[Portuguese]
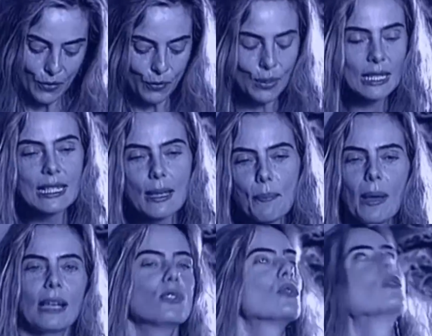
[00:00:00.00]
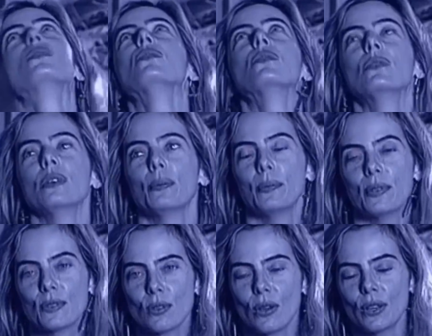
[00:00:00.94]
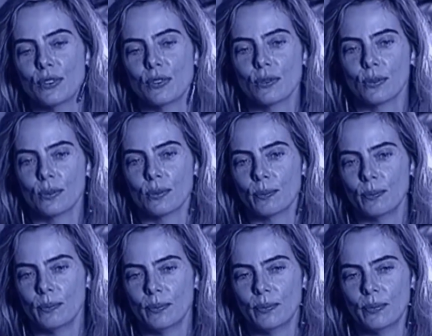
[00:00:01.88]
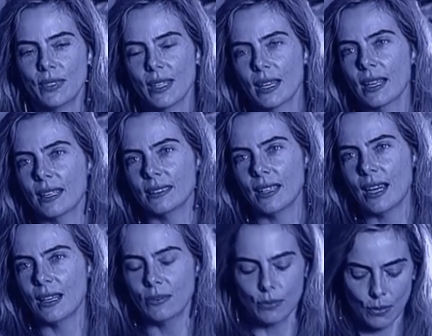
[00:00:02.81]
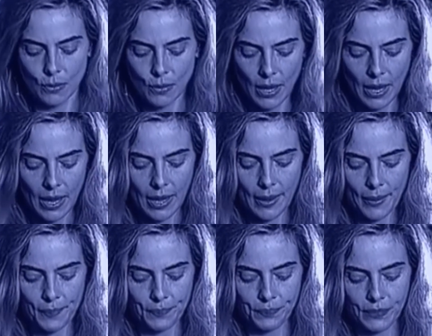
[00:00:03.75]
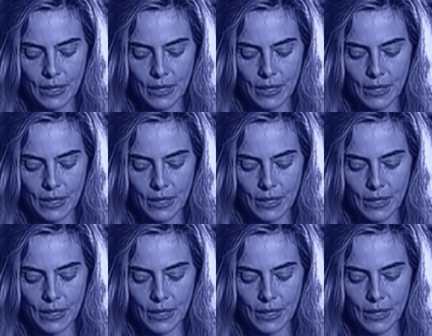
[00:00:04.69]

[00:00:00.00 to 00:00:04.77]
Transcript: Você passou um episódio desagradável é,